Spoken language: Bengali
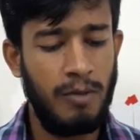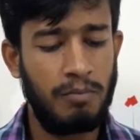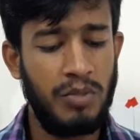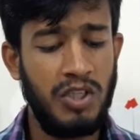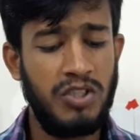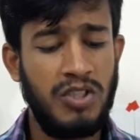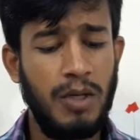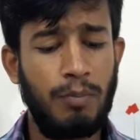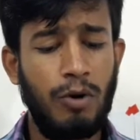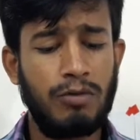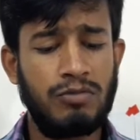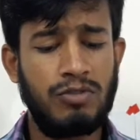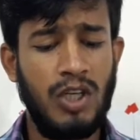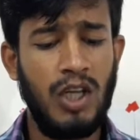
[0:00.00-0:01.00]
বৃষ্টি
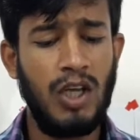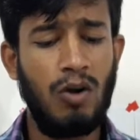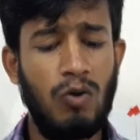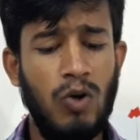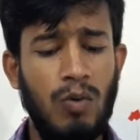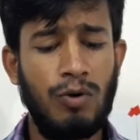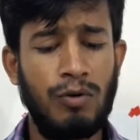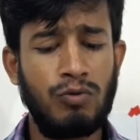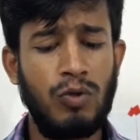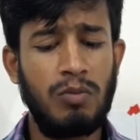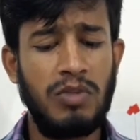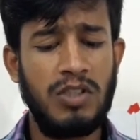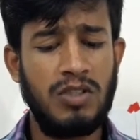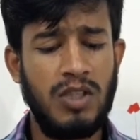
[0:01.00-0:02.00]
পড়ছে অনবরত
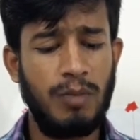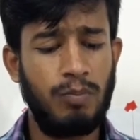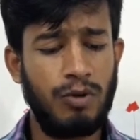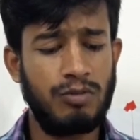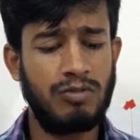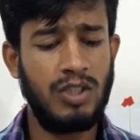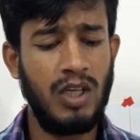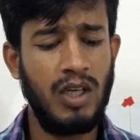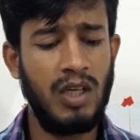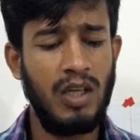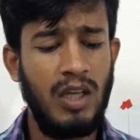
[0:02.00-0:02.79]
বৃষ্টি পড়ছে